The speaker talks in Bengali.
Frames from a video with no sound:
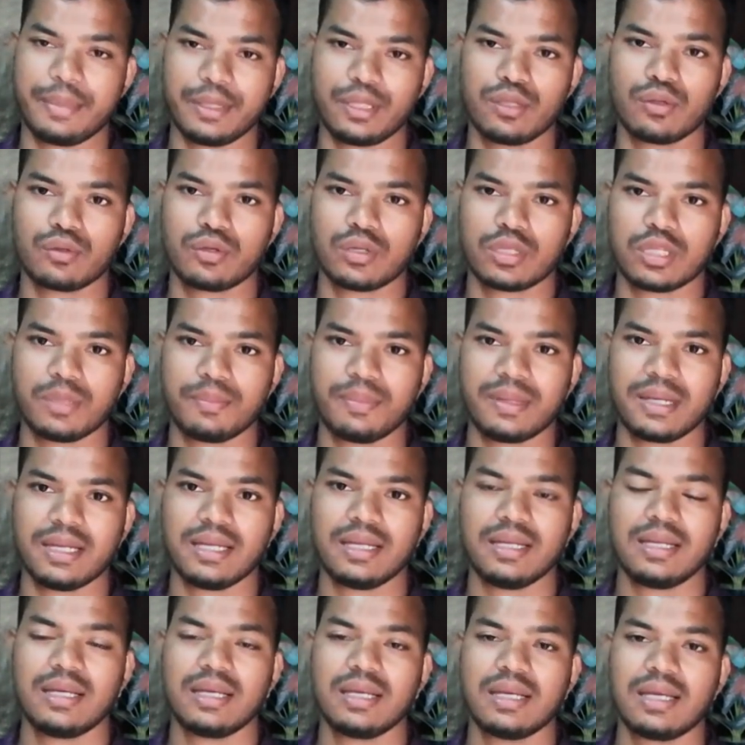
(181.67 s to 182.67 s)
আবেদন করতে
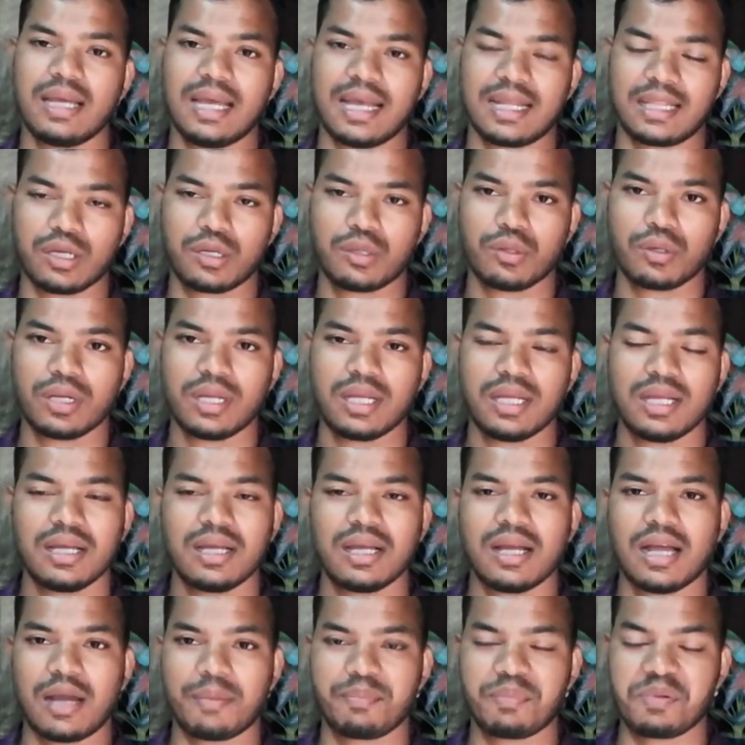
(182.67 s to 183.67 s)
পারেন এতে করে
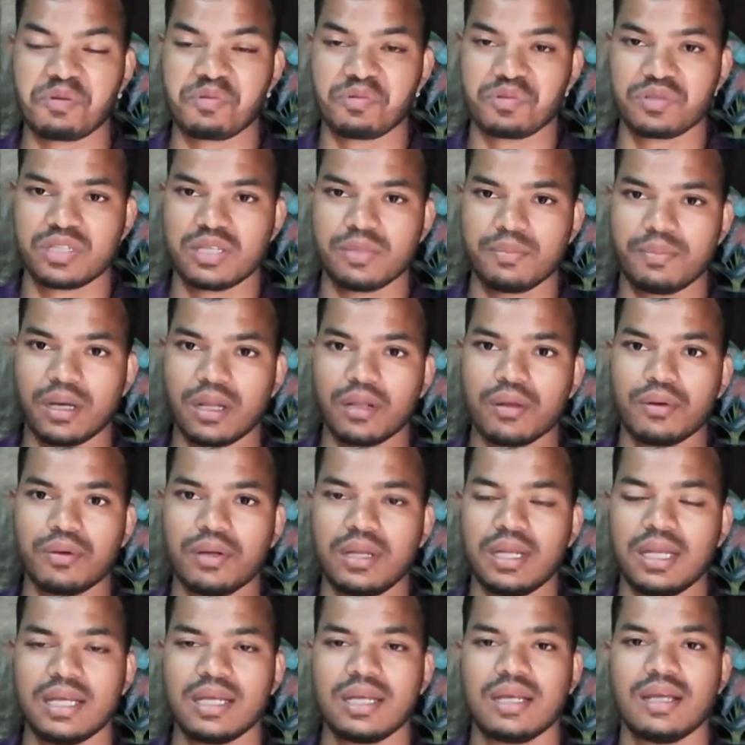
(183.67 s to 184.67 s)
আপনার নসিব ভালো
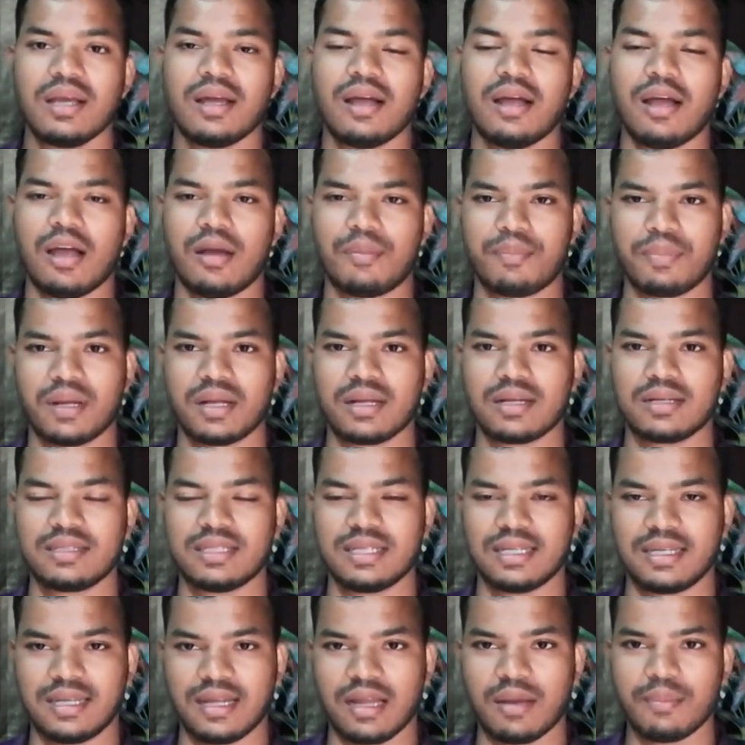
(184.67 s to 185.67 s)
হইলে আপনার
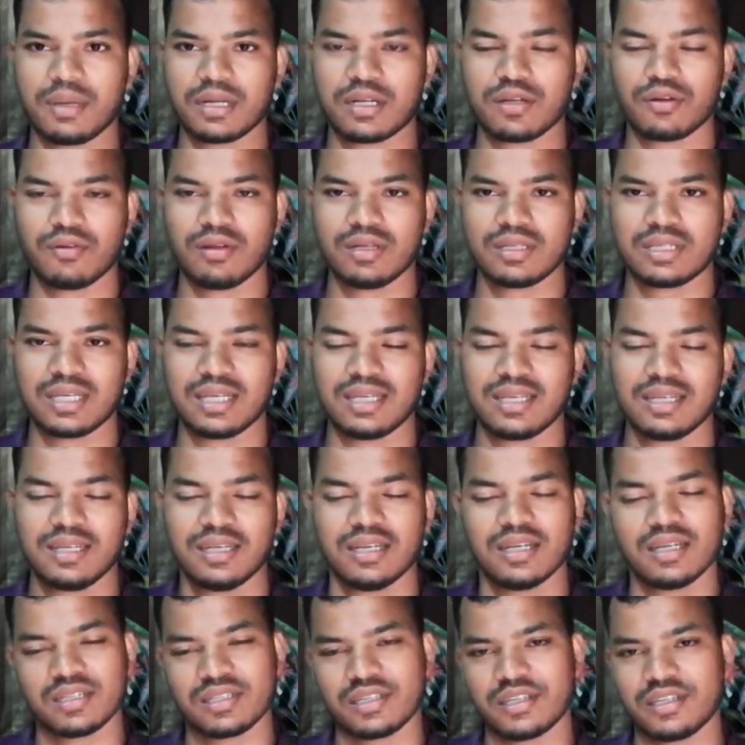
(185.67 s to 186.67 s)
যে গ্রামার রয়েছে
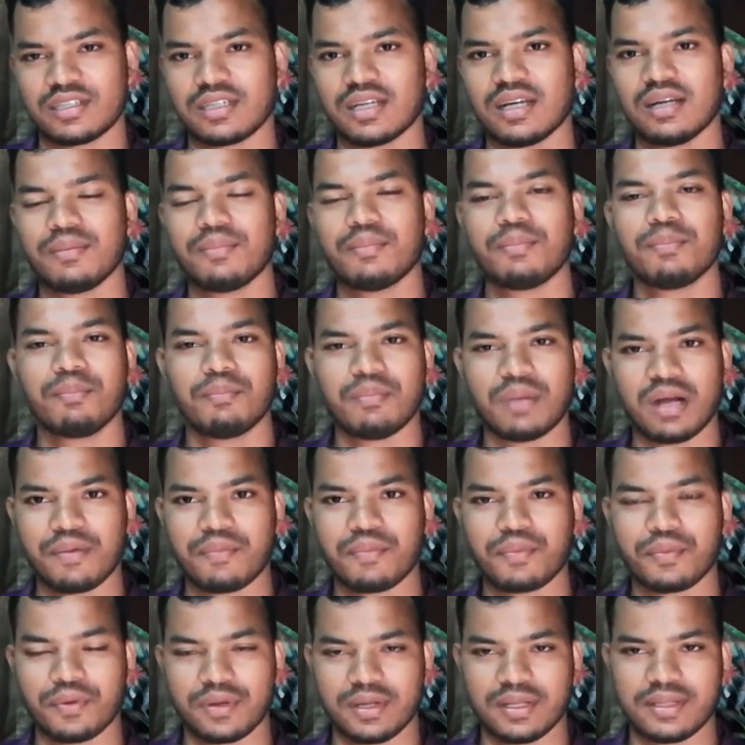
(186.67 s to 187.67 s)
সেটা মাফ
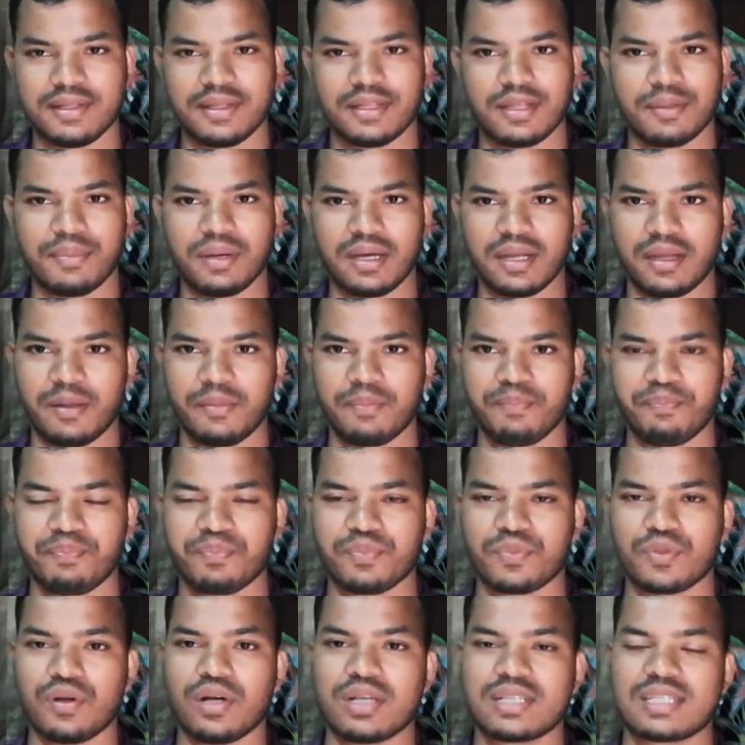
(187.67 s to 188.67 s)
করে দিতে পারে
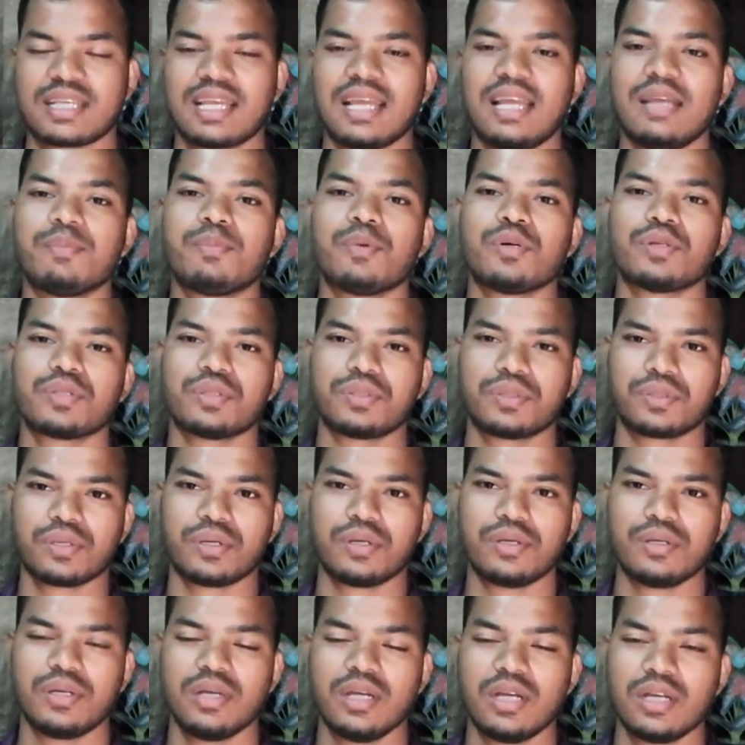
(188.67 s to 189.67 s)
তো আজকে এই পর্যন্ত
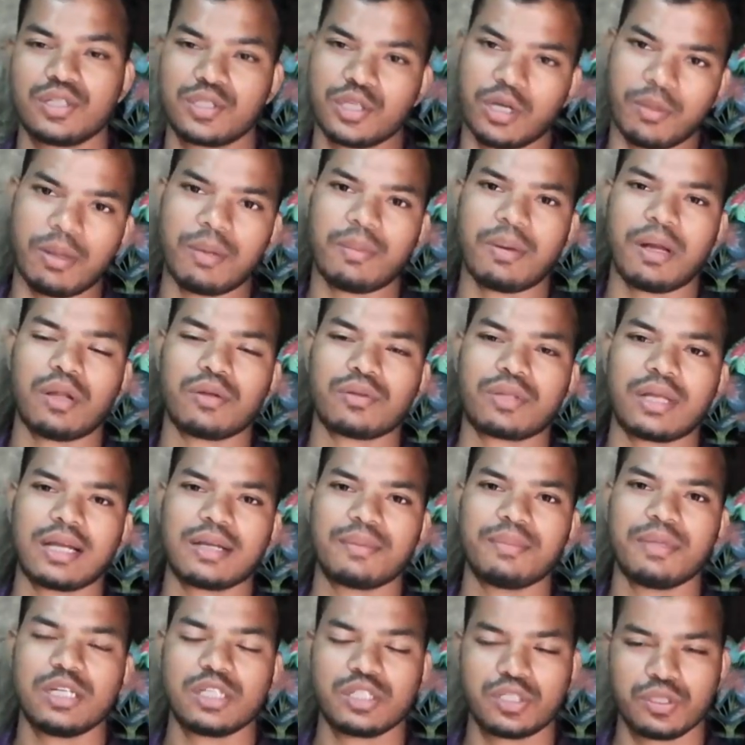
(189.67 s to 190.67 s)
সবাই ভালো
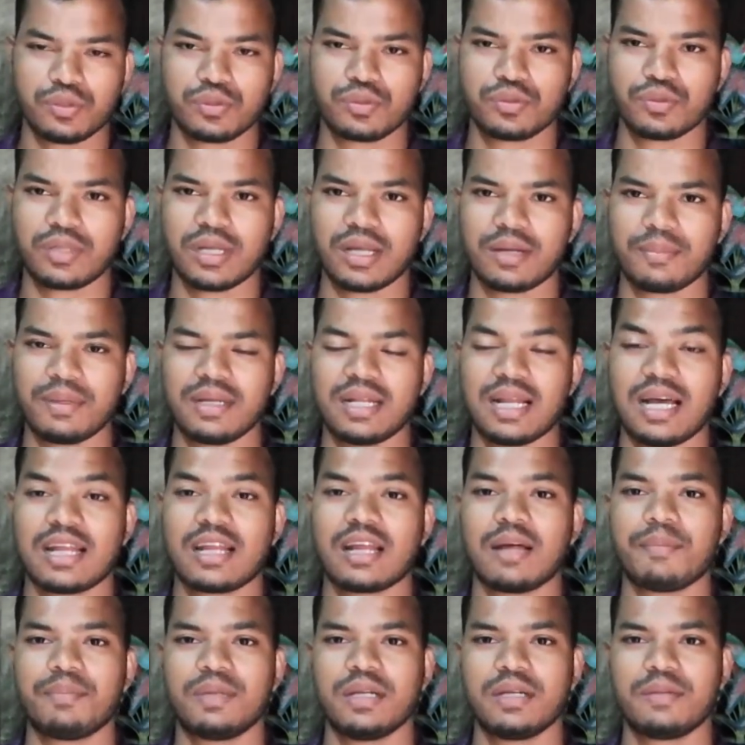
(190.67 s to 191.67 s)
থাকবেন সুস্থ থাকবেন
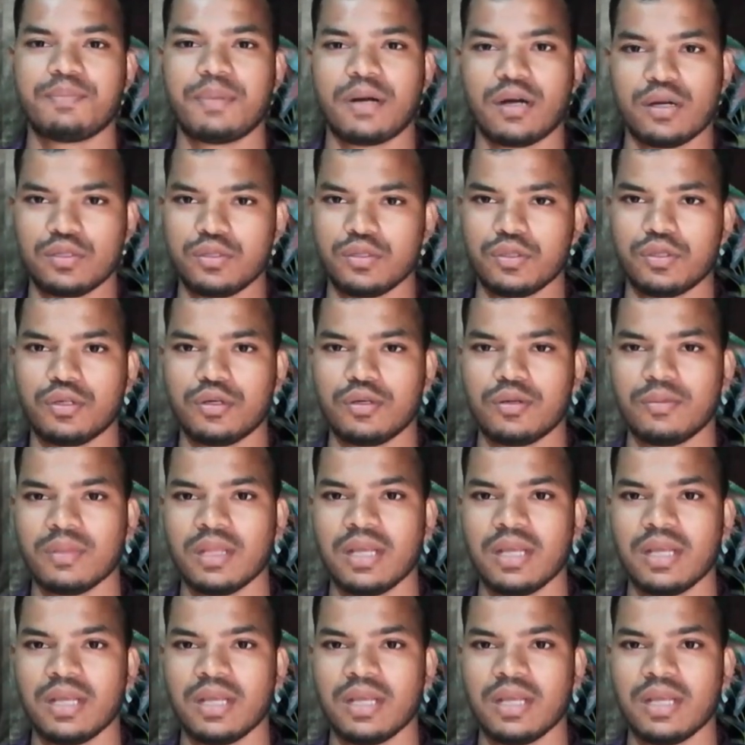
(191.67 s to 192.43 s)
আর আপডেট পাওয়ার জন্য